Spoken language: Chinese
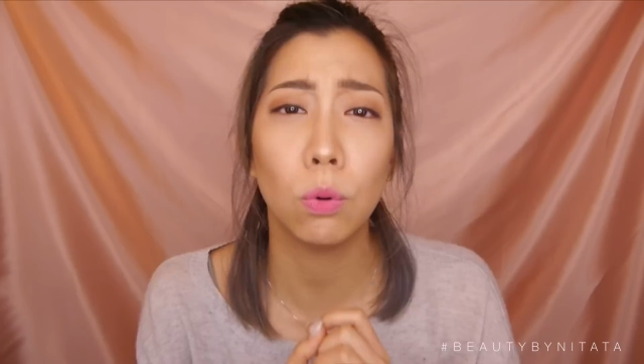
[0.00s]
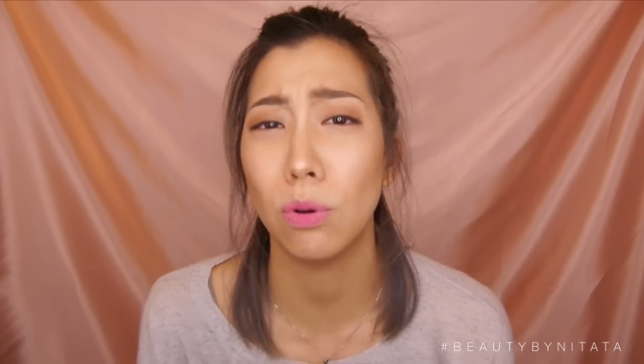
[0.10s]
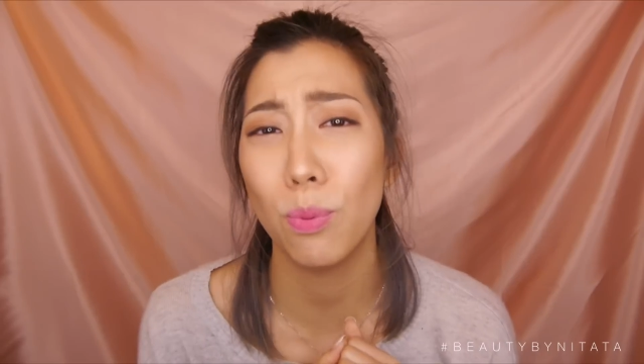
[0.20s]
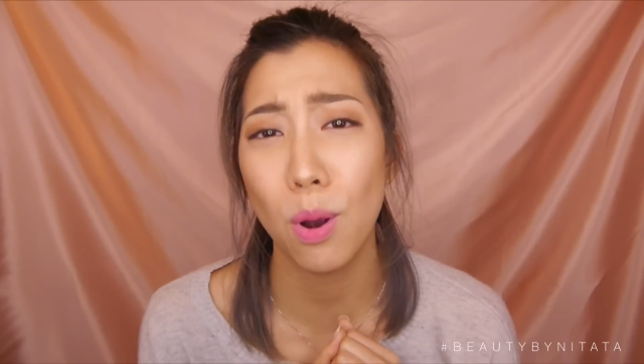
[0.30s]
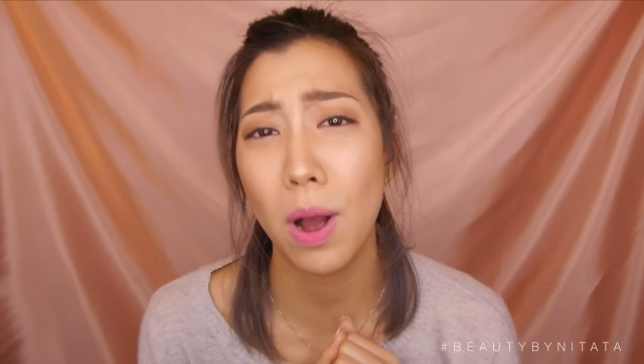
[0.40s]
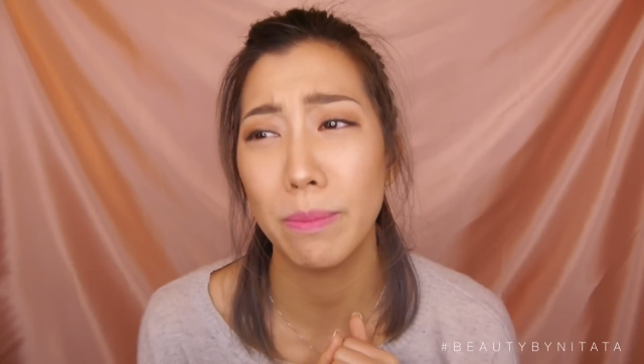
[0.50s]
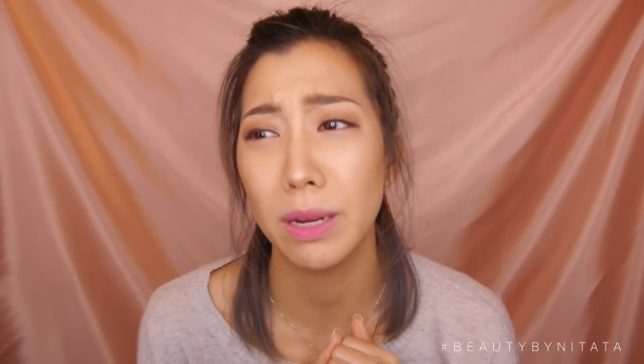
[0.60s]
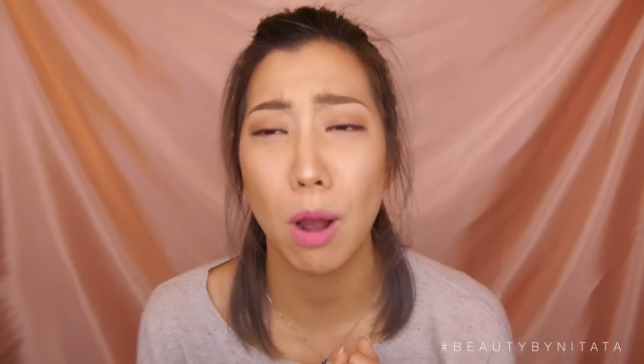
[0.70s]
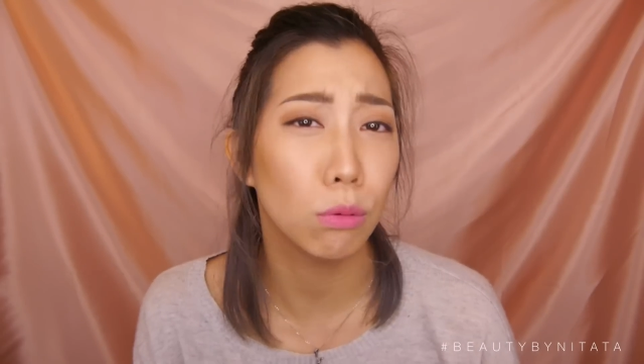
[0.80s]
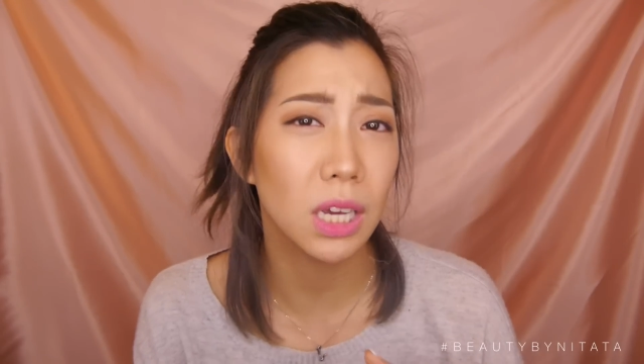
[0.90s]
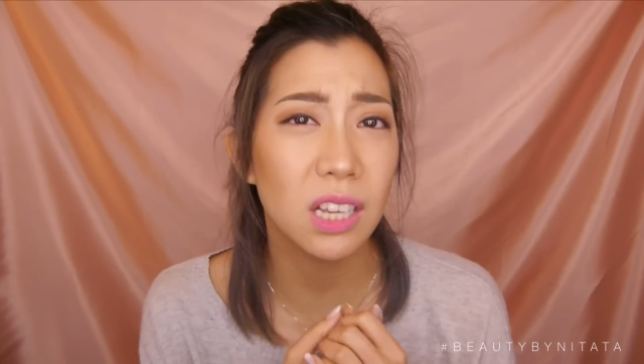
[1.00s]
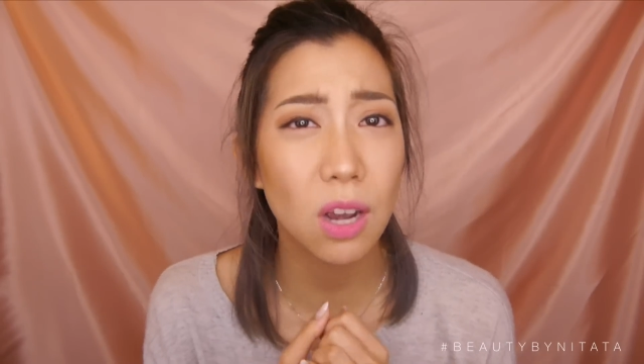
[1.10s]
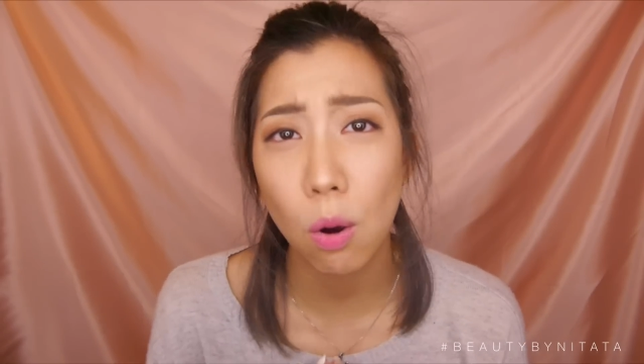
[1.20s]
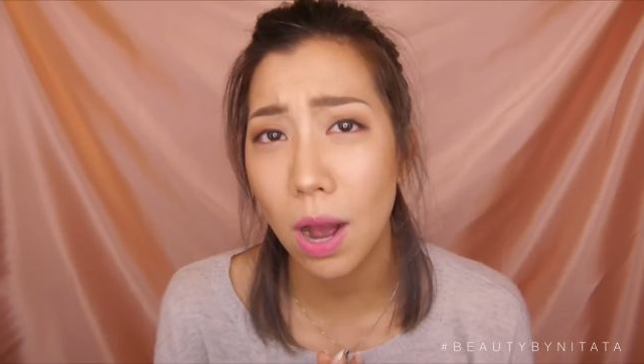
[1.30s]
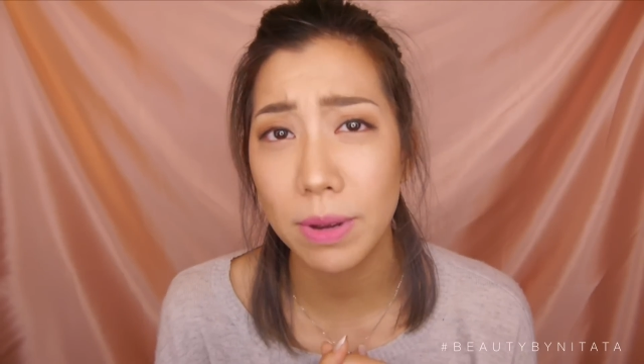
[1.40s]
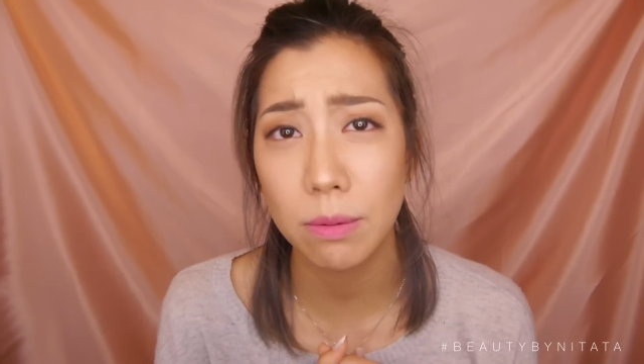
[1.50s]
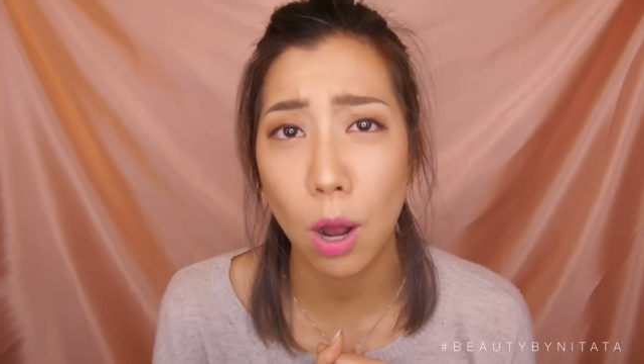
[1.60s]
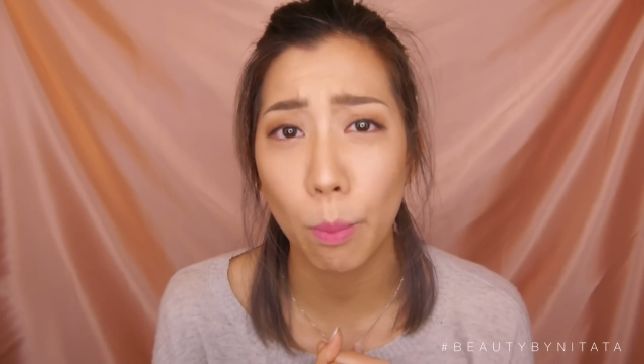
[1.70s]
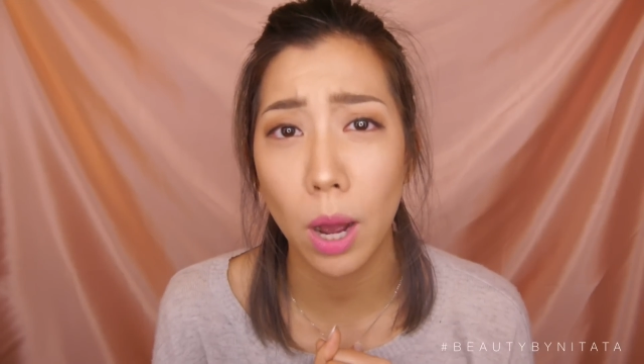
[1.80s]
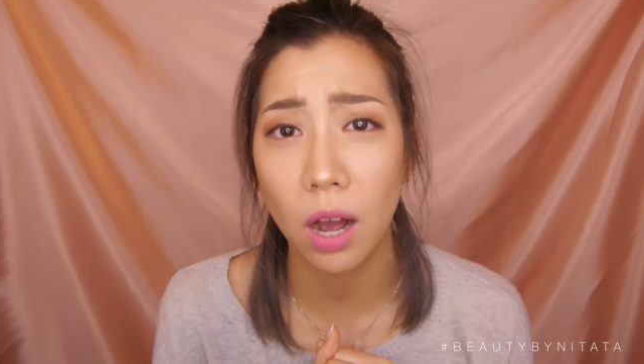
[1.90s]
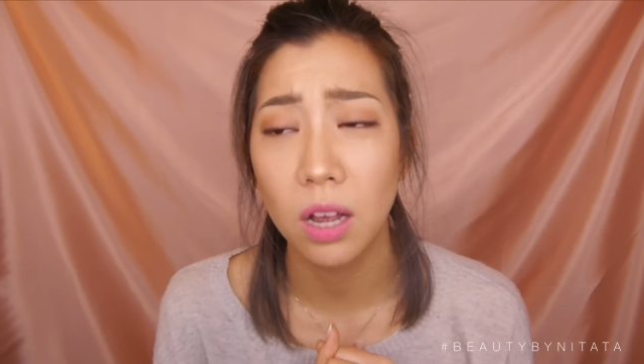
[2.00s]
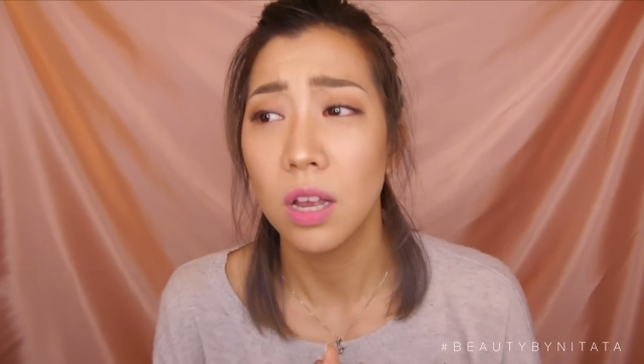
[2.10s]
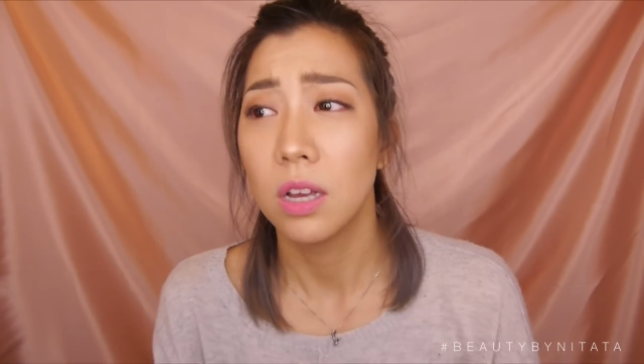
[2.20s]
我都不会画眉毛，你可以叫我画眉毛吗？